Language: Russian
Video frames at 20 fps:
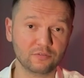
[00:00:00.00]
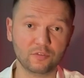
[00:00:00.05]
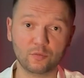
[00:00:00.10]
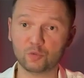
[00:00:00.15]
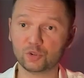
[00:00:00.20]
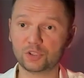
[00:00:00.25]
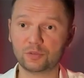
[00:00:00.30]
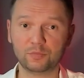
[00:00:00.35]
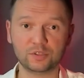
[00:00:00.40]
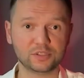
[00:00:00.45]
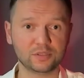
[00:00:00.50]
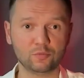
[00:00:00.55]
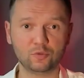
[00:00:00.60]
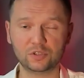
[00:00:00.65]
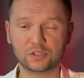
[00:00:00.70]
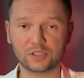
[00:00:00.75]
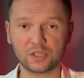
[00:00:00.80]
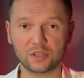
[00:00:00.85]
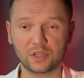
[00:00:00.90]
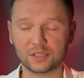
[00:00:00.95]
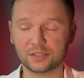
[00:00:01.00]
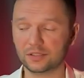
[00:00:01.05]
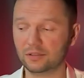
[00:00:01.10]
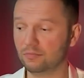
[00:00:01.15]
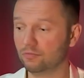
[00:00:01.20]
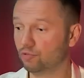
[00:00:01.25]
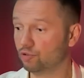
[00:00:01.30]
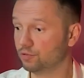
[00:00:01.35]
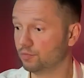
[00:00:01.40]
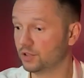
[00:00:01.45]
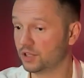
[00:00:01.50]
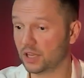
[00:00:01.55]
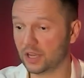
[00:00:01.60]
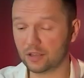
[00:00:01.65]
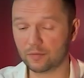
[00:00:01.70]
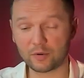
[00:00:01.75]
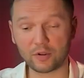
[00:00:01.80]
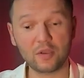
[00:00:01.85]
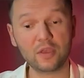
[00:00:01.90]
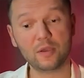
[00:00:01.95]
Вы можете быть со мной не согласны. Может быть, я не
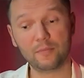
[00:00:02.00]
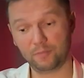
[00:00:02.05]
прав.